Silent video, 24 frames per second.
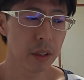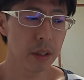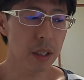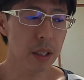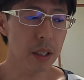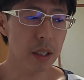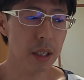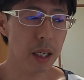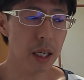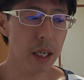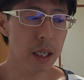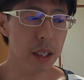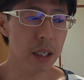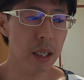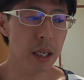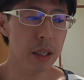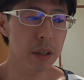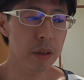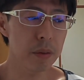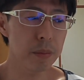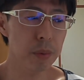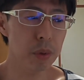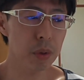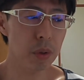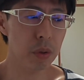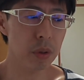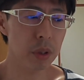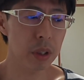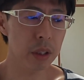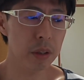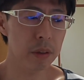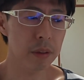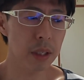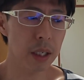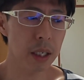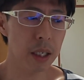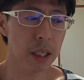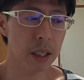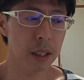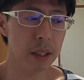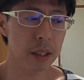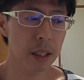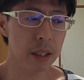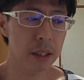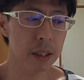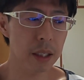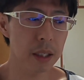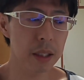だから買い替えるものって言ったら、
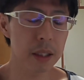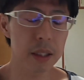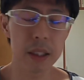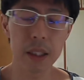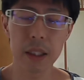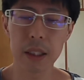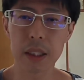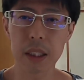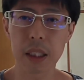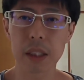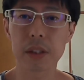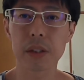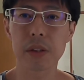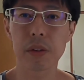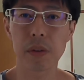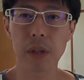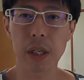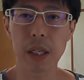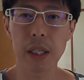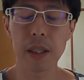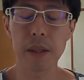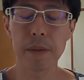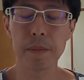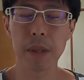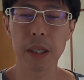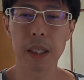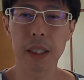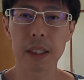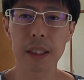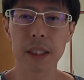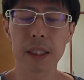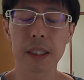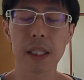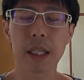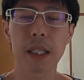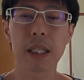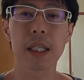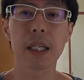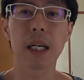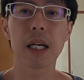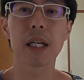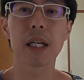だいたい T シャツとか、まあ、下着